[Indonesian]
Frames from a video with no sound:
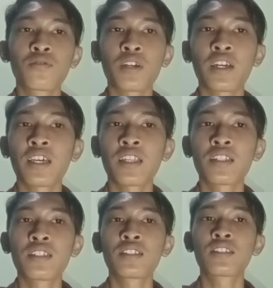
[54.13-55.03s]

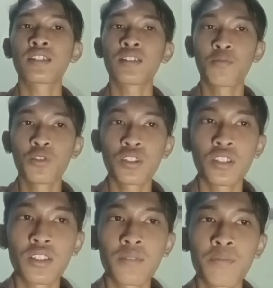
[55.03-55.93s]
uraian tersebut
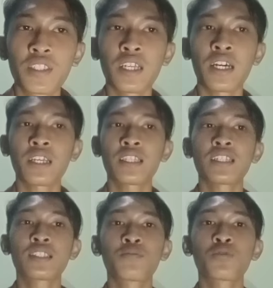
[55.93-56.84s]
bisa
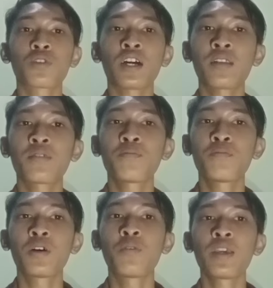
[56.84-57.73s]
kita
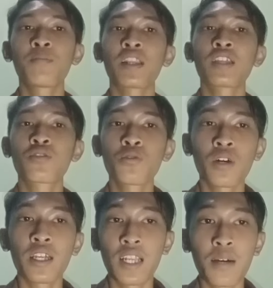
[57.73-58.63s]
simpulkan bahwa iman
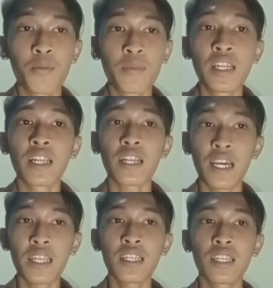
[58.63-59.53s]
itu adalah
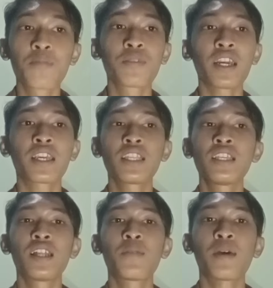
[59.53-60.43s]
membenarkan dan
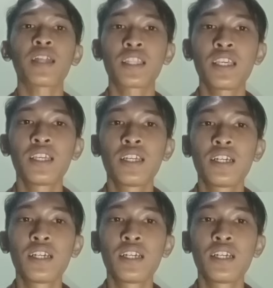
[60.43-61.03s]
meyakini dalam hati